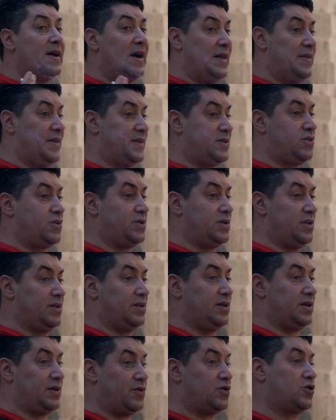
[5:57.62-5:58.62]
она создана
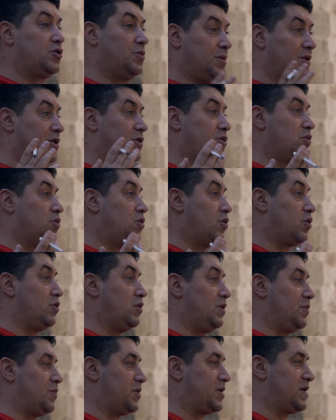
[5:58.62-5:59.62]
для того, чтобы на ту гору
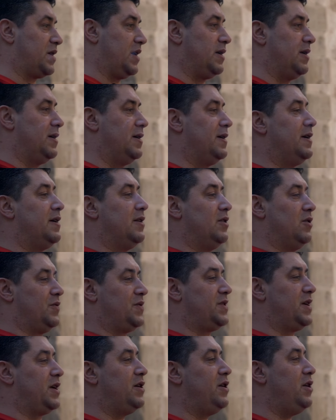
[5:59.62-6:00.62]
не пускать. Но
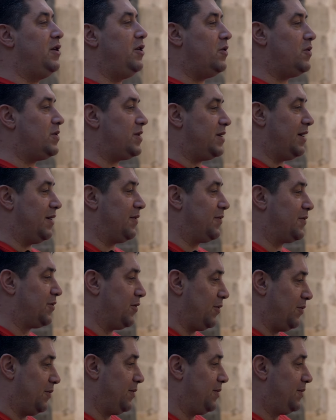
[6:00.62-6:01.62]
вся иллюзия в
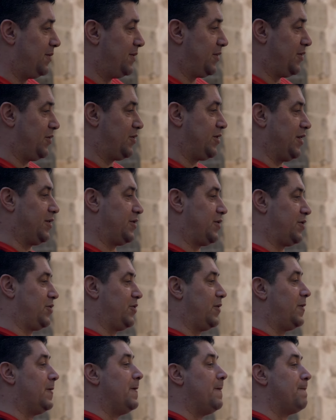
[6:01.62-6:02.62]
том заключается,
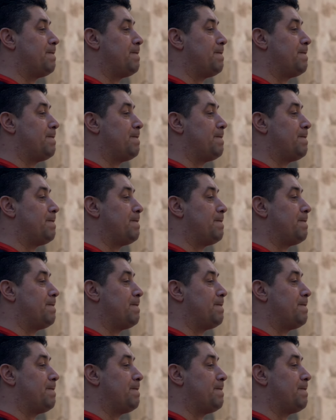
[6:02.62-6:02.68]
что